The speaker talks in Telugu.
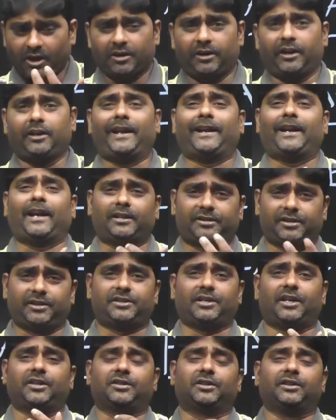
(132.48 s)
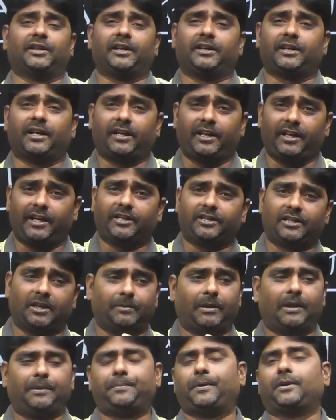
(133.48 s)
నేను అనాలసిస్ చేసింది ఏంటంటే
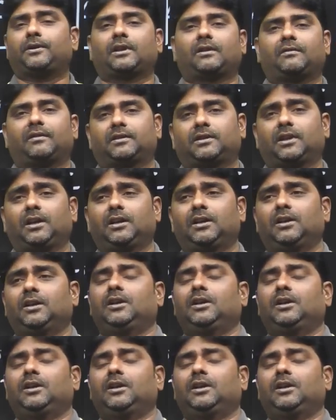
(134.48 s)
ఎగ్జామ్ అయిపోయిన తర్వాత